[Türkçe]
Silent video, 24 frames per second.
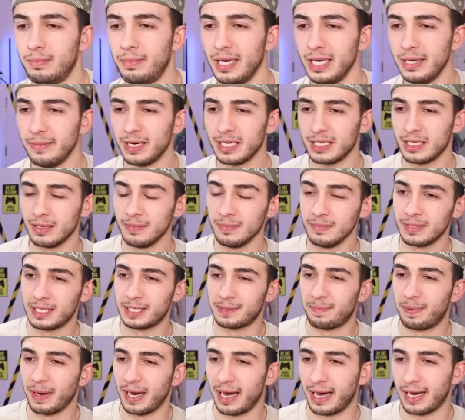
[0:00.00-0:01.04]
Benim adım
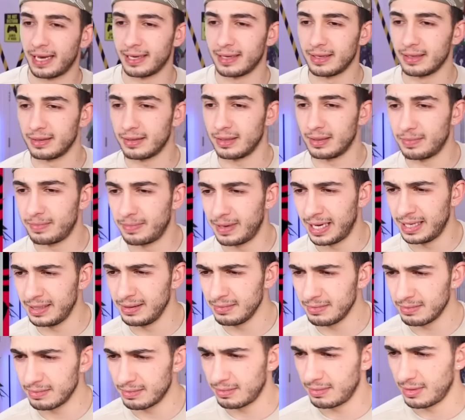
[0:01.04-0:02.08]
Spy. Ben
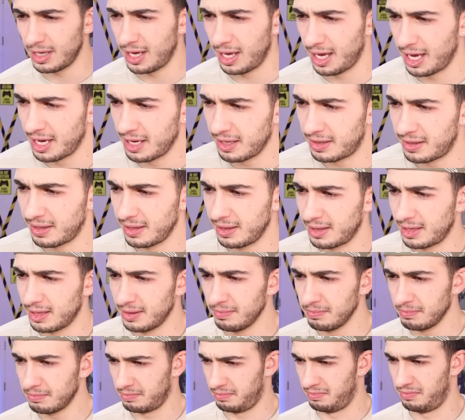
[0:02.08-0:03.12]

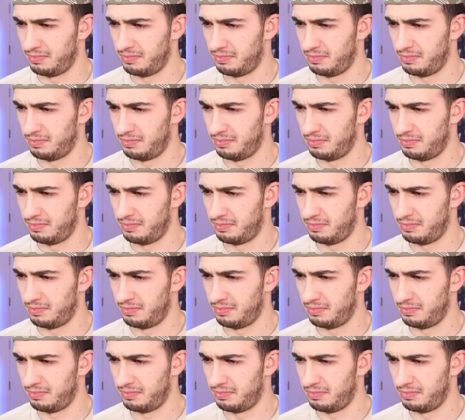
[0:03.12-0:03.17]
eğitildim.